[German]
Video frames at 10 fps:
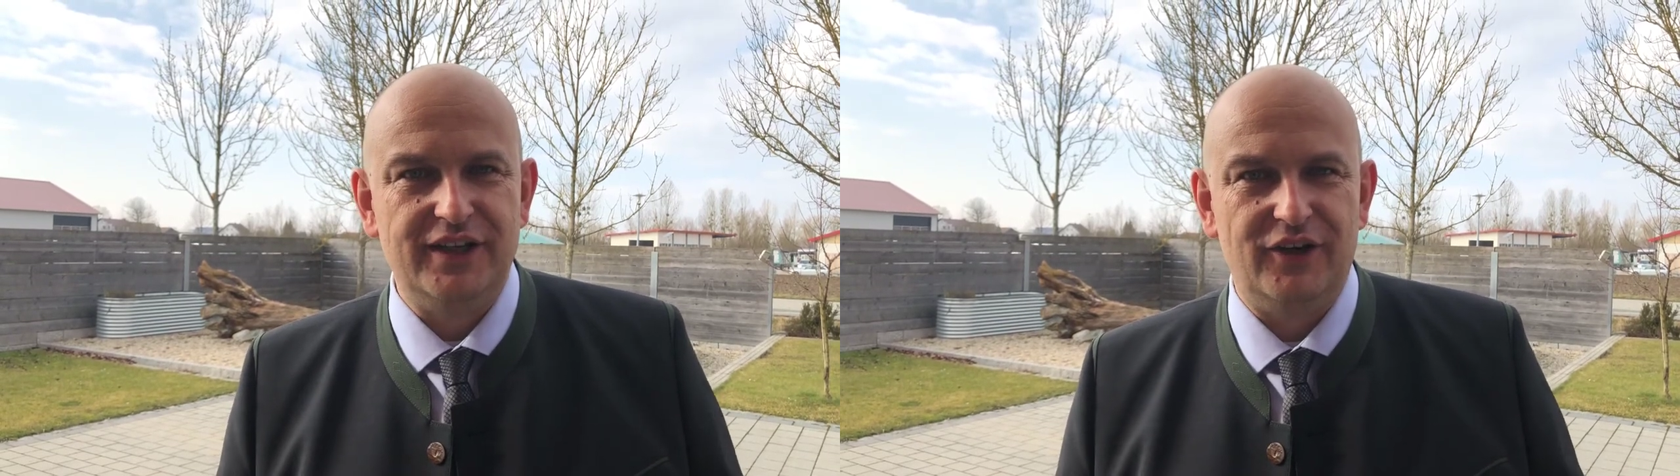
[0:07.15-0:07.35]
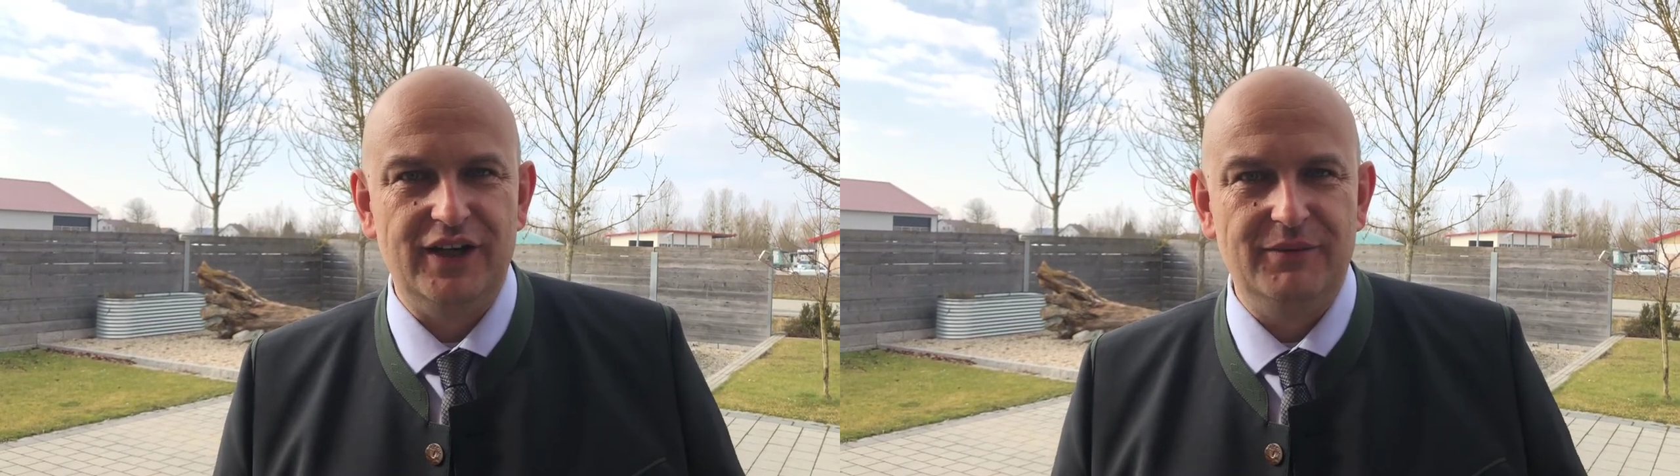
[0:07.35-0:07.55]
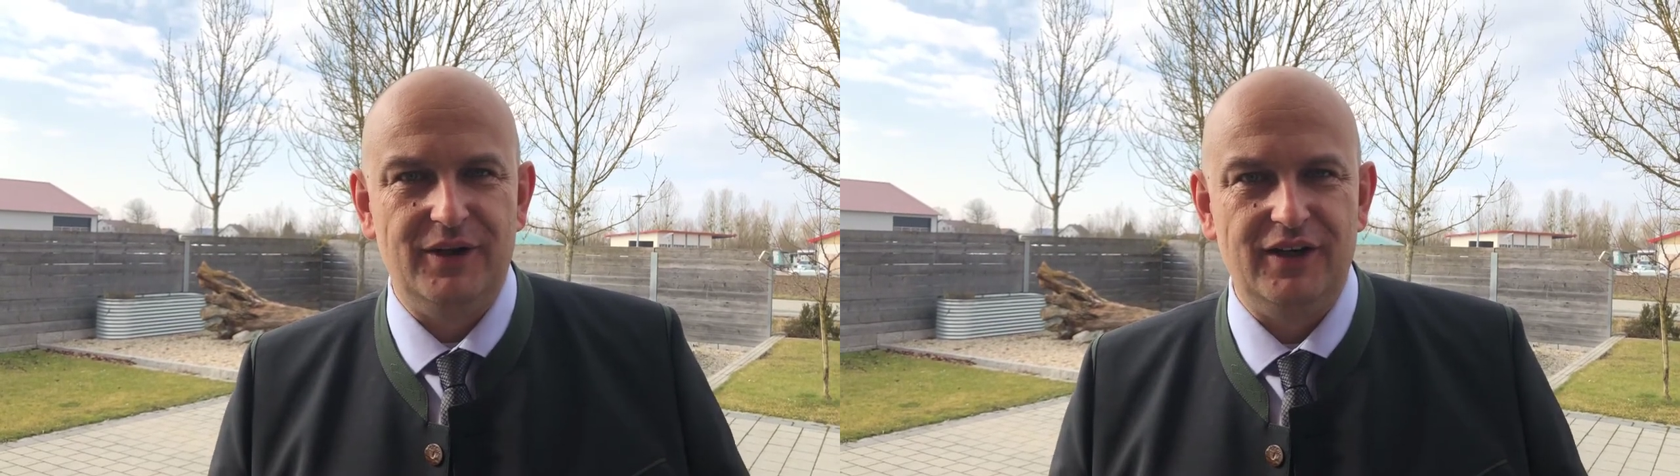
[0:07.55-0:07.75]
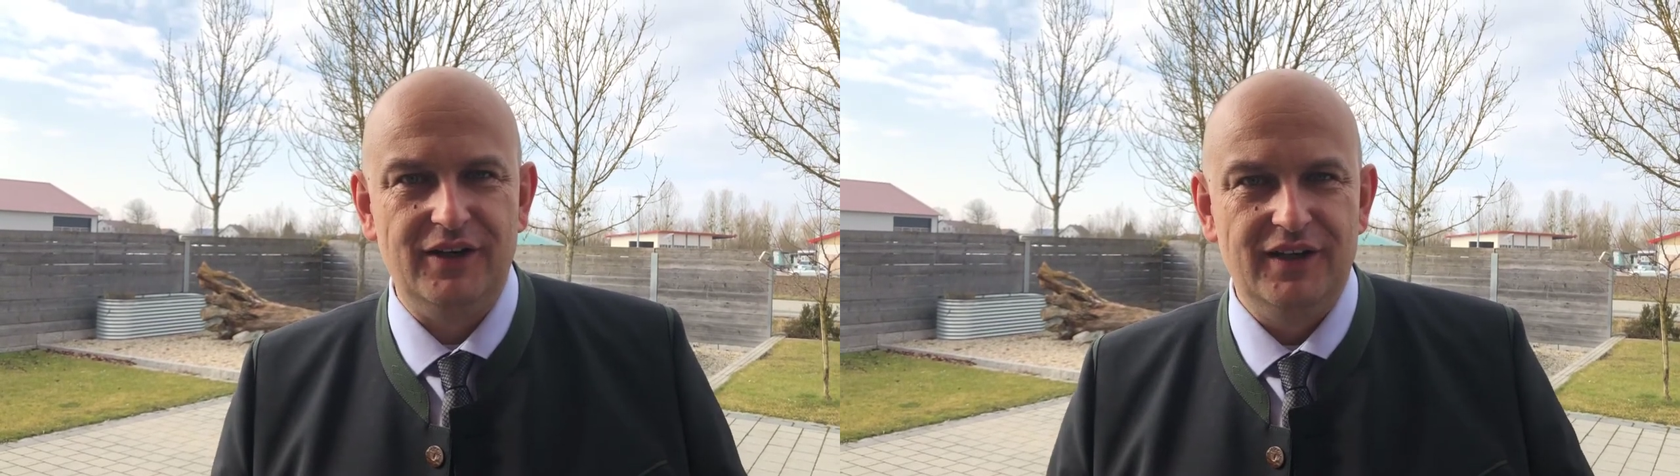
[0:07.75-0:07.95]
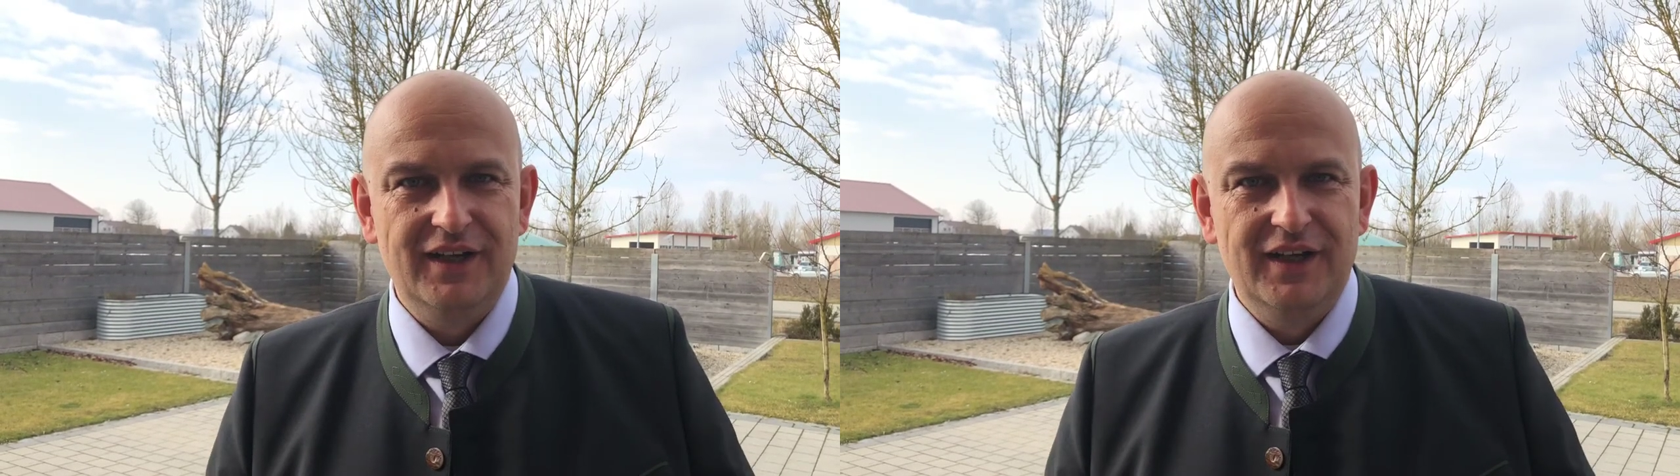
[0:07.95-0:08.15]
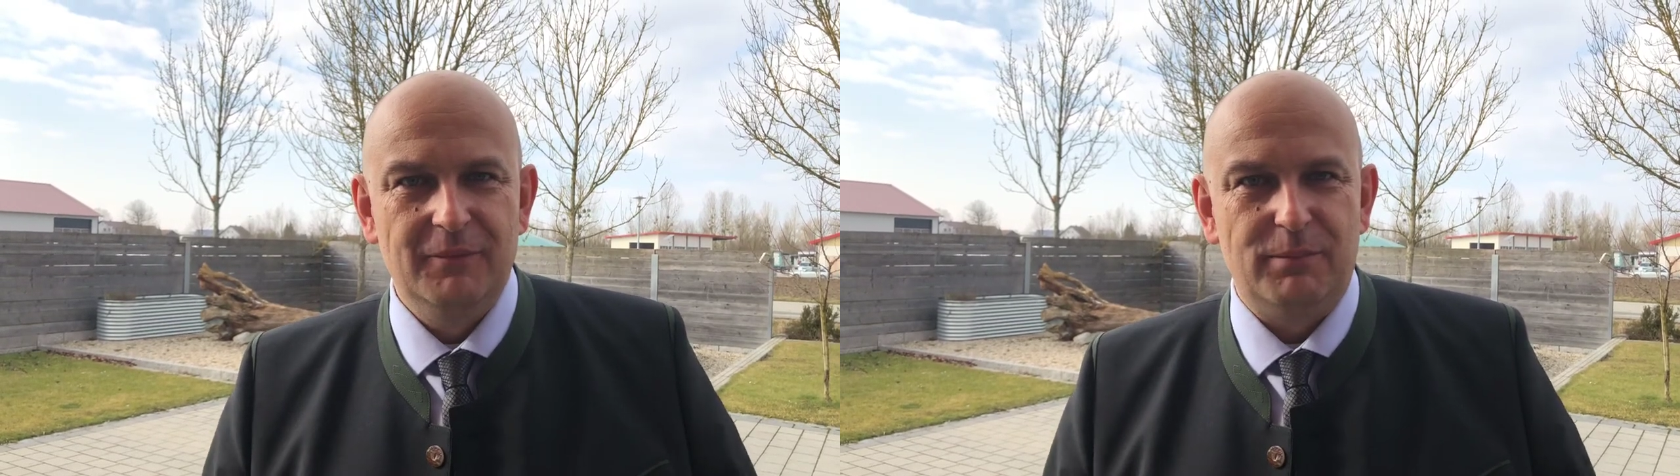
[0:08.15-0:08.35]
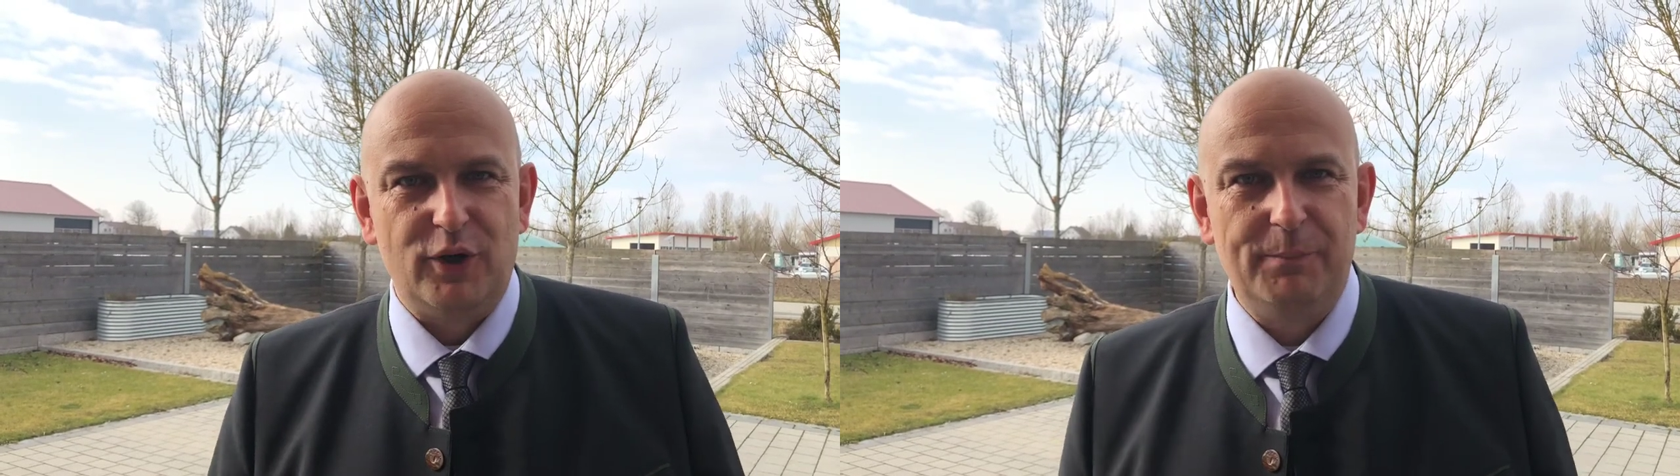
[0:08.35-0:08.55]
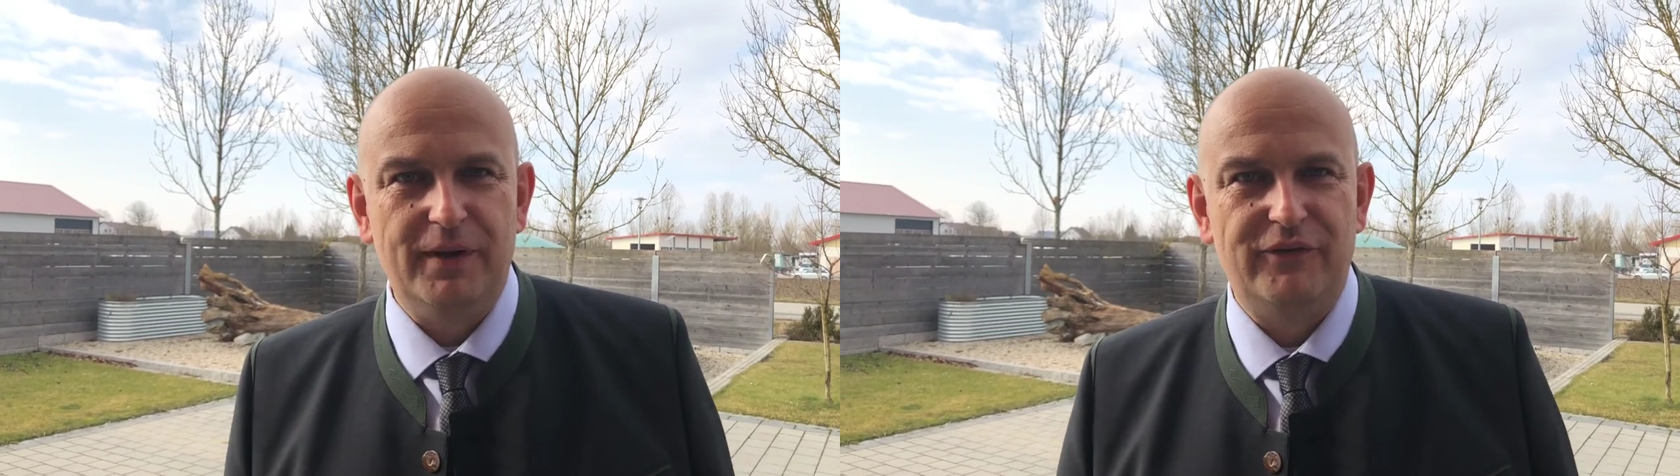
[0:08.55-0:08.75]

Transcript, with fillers: Die Halle war proppe